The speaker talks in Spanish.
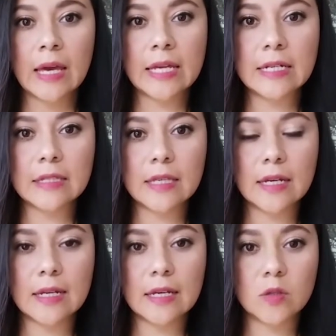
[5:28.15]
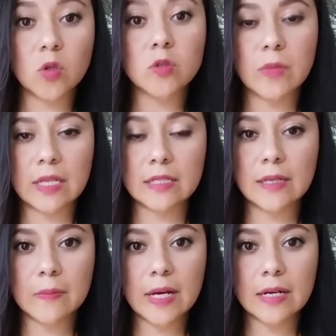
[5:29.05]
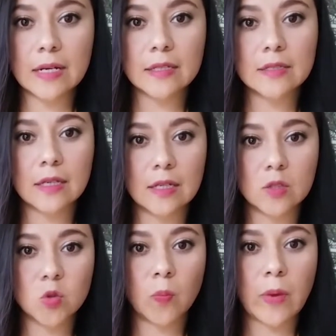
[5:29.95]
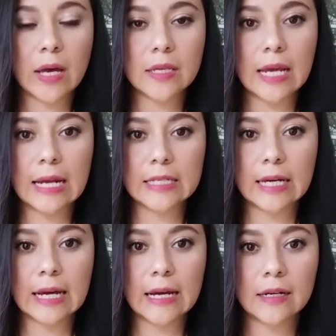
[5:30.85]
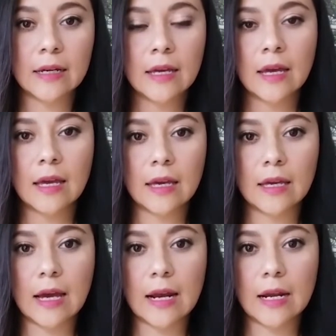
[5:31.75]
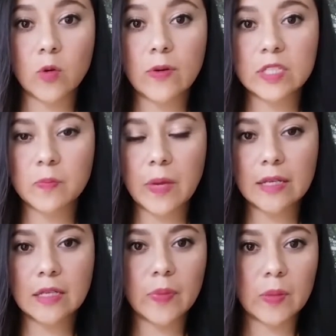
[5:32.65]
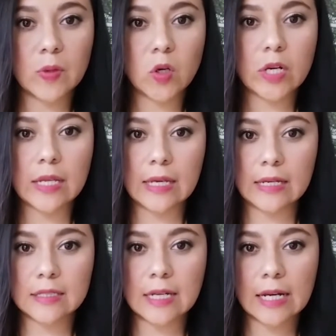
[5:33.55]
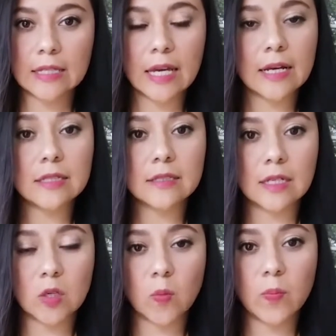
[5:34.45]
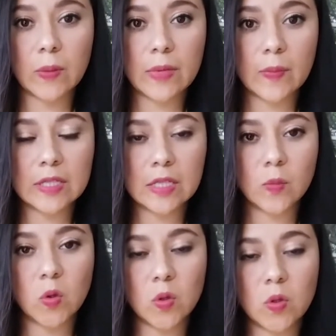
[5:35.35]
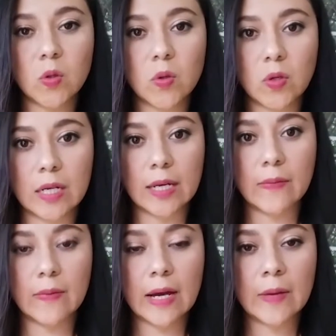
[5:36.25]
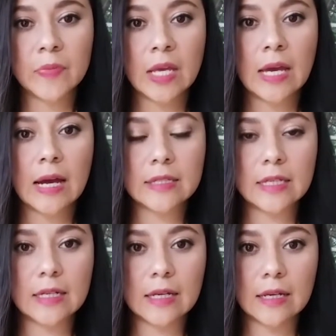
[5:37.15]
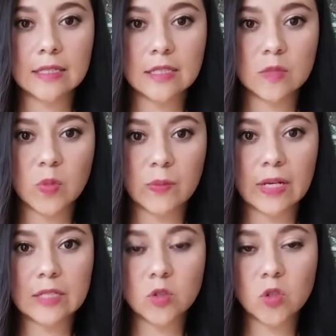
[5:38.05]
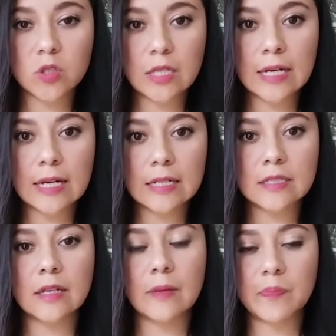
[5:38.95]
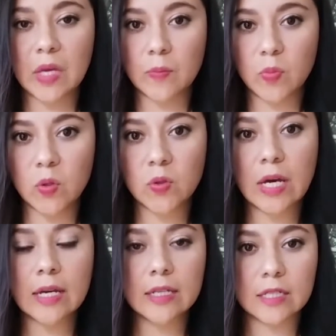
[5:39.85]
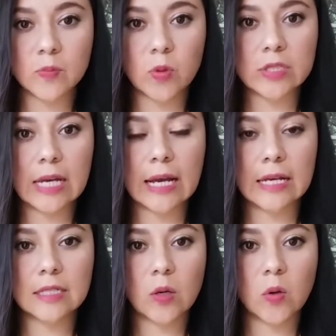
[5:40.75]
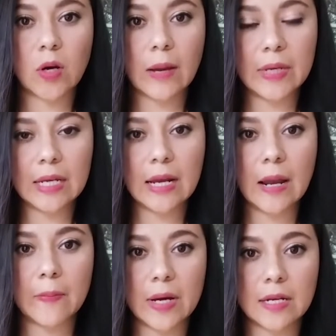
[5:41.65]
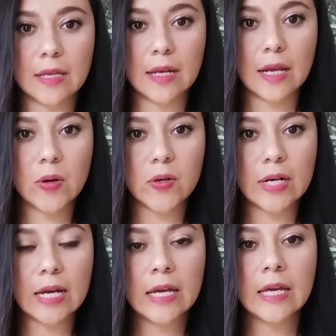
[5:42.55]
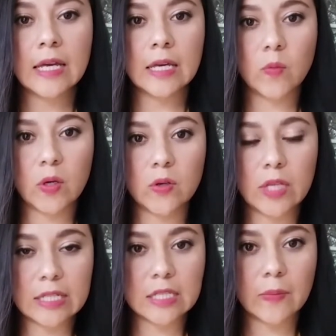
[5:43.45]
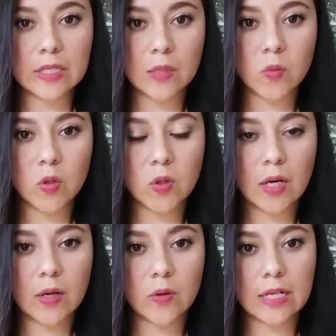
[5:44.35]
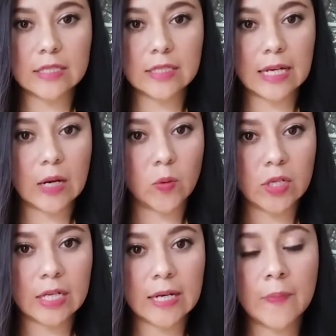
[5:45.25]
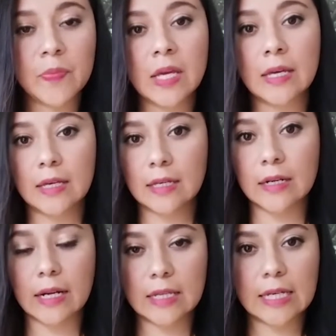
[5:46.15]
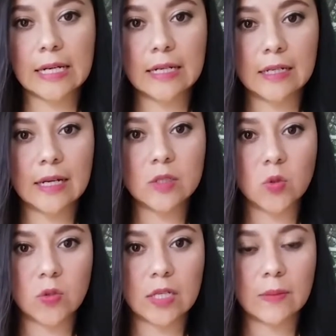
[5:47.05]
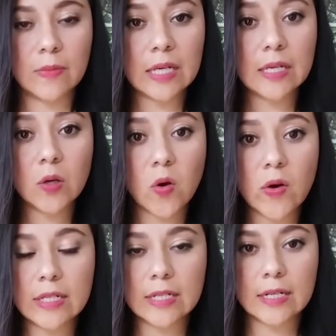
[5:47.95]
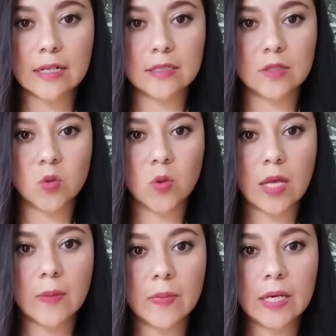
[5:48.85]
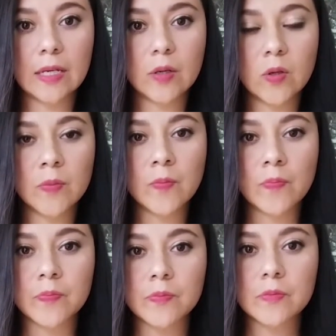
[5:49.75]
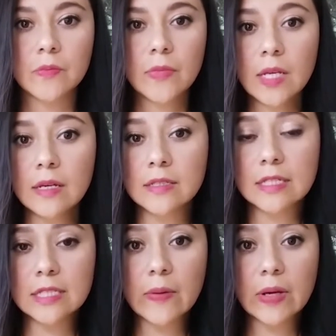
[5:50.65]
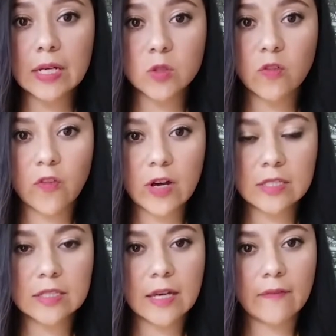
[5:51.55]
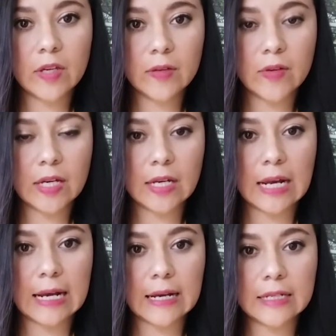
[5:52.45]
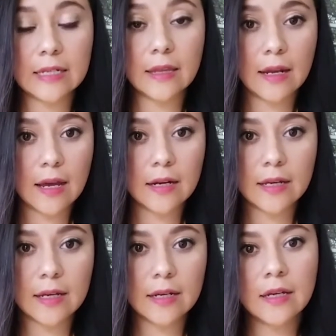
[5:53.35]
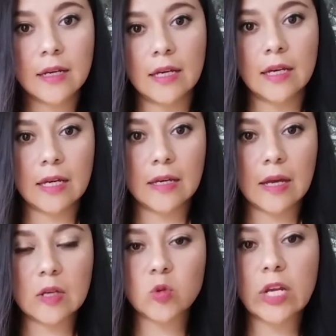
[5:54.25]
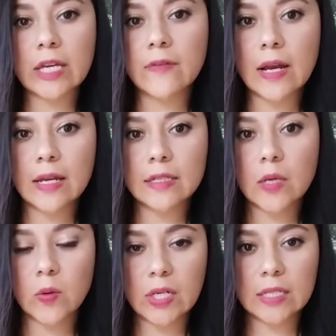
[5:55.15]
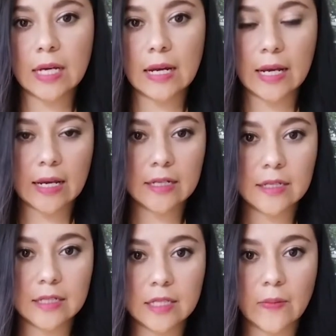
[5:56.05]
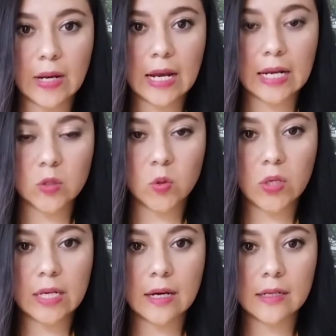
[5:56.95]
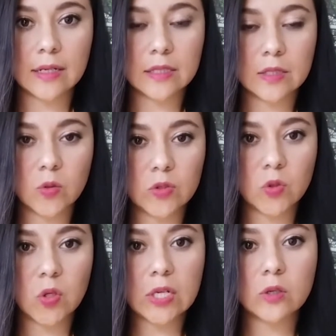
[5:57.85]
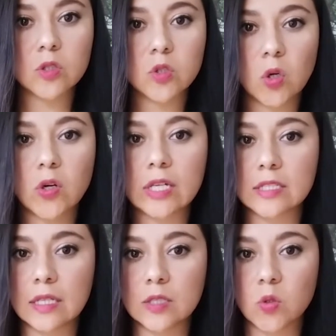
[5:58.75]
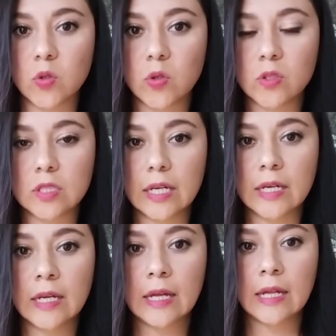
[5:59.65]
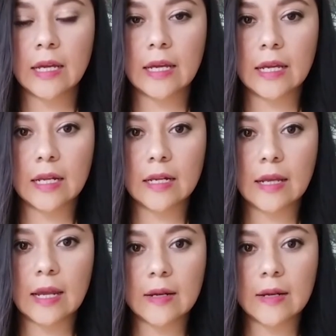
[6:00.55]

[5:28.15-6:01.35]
Ella tiene dos medias hermanas. Eh, su padre al llegar eh, a la Nueva España, primero radica en Zacatecas, tiene un primer matrimonio con el que va a tener estas primeras dos hijas en viuda y después se casa con Camila, la madre de Leona, y bueno, de este matrimonio Leona es hija única y radican en la Ciudad de México. Ella nace en Ciudad de México se sabe que su infancia vive en la calle del Ángel, eh, es un equivalente ahorita a la calle de Isabel la Católica en el centro histórico, solo que se desconoce el,